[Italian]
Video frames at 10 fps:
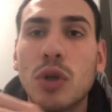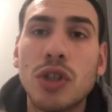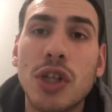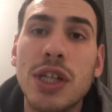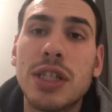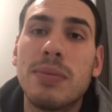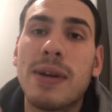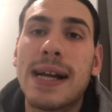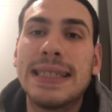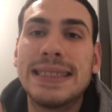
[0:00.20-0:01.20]
Buongiornissimo
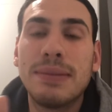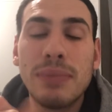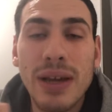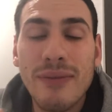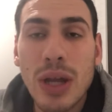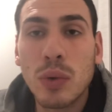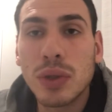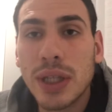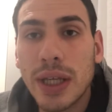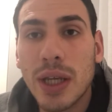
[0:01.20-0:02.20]
ragazzi,
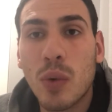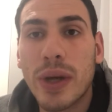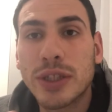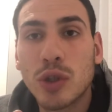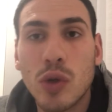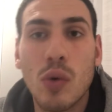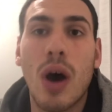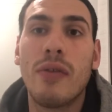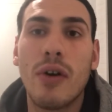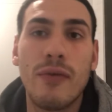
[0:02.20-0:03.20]
benvenuti in questo
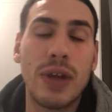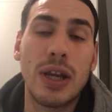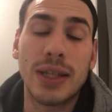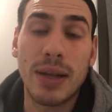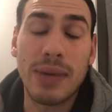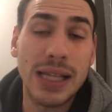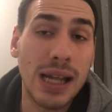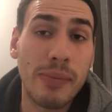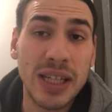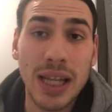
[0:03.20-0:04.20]
nuovo video. È terminata
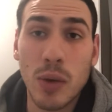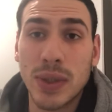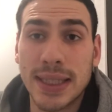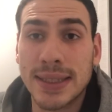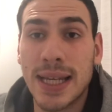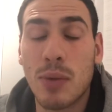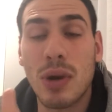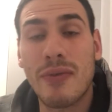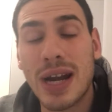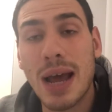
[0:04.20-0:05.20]
la partita di questa sera,
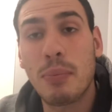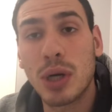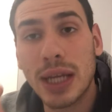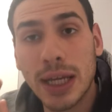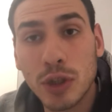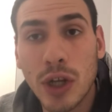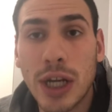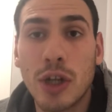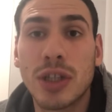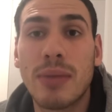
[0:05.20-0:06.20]
quella fra Napoli e
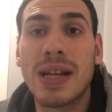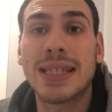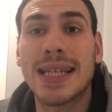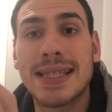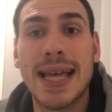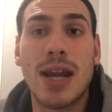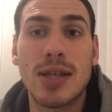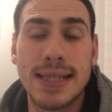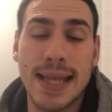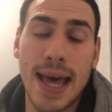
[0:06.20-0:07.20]
Torino, è terminata
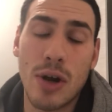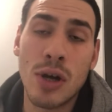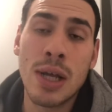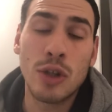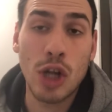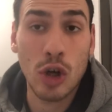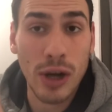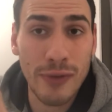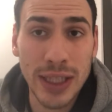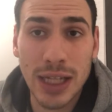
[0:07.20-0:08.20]
0-0. Non è
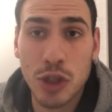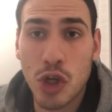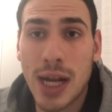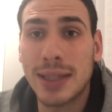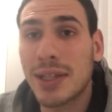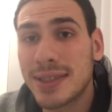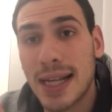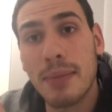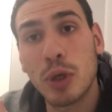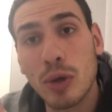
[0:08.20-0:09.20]
ancora finita la giornata, ci
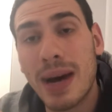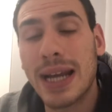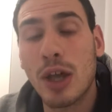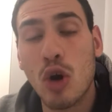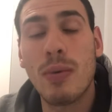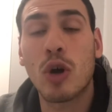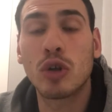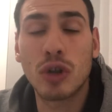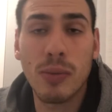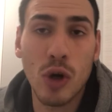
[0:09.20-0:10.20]
sarà poi domani Roma
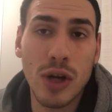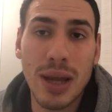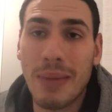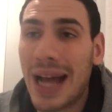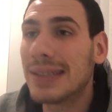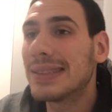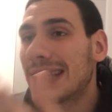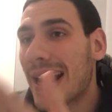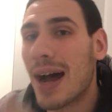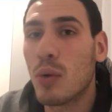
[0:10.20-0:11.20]
contro Bologna, ma
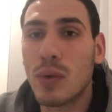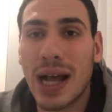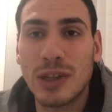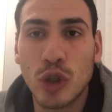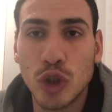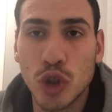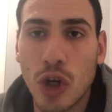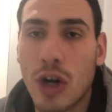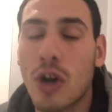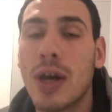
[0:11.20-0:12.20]
sarà un altro
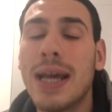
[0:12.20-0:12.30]
giorno.